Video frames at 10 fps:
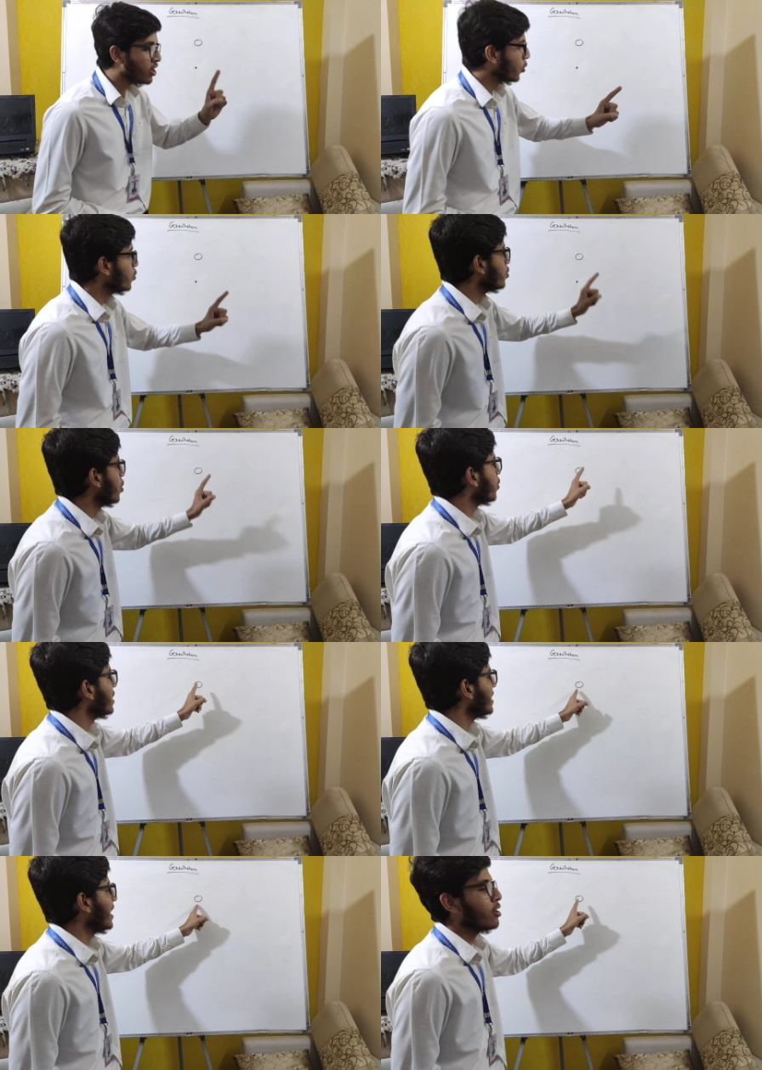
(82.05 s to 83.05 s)
क्यों क्योंकि
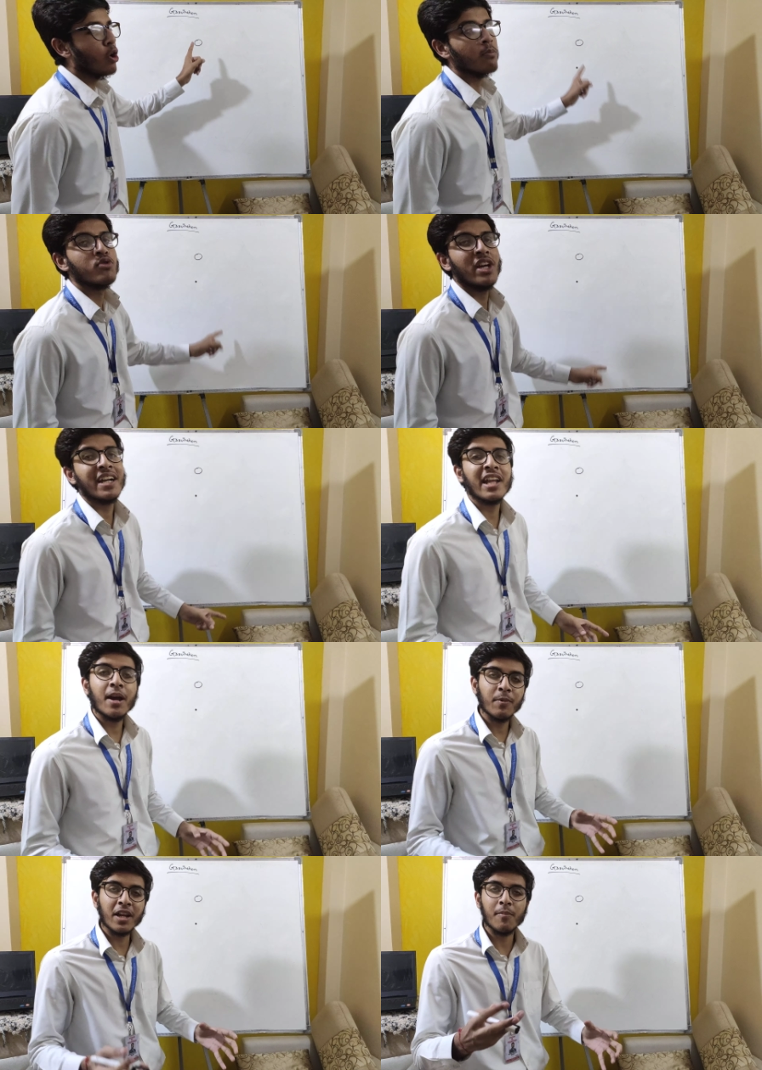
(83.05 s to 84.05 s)
ये एक ऑब्जेक्ट है
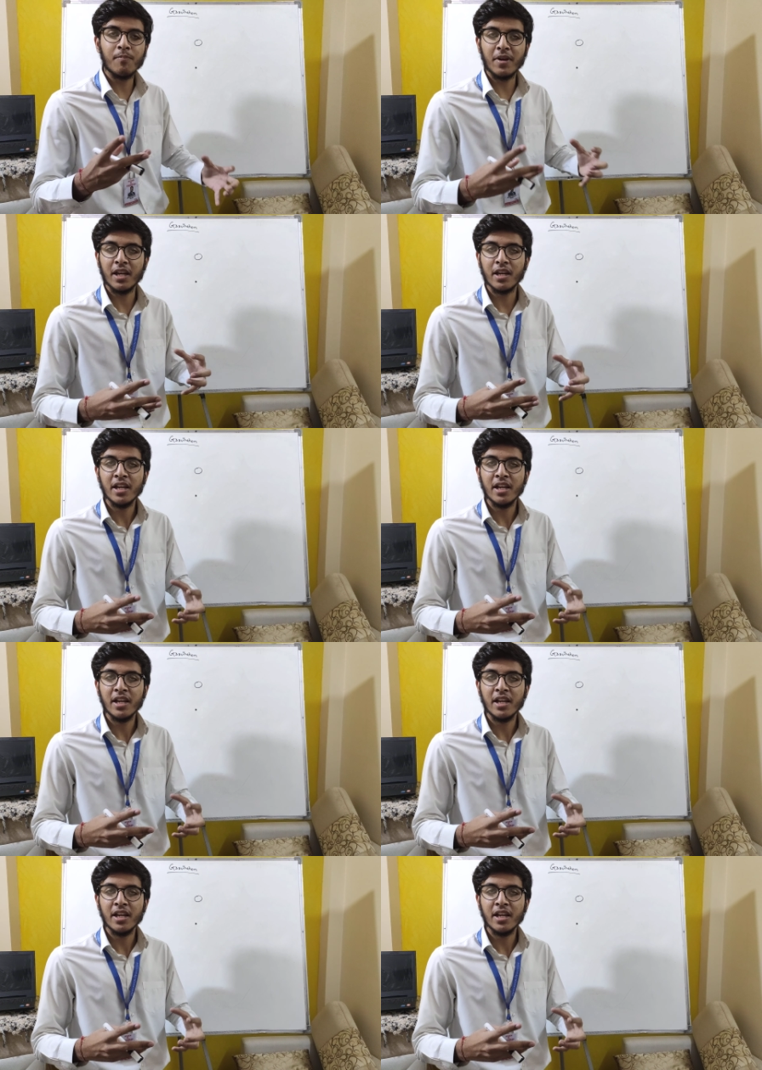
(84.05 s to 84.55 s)
अपने आप में